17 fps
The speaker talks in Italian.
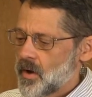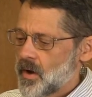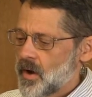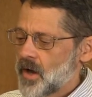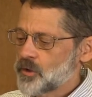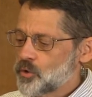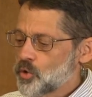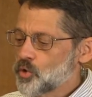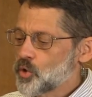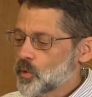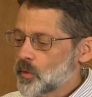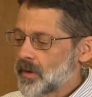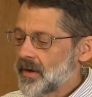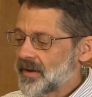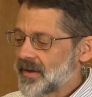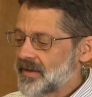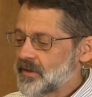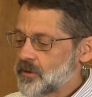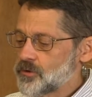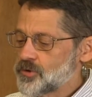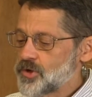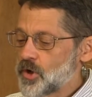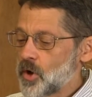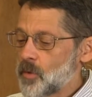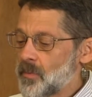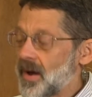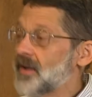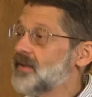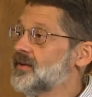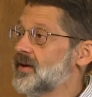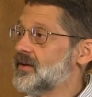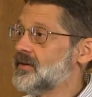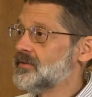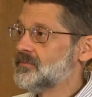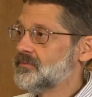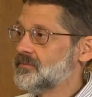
a tutto quello che Dio ci comanda?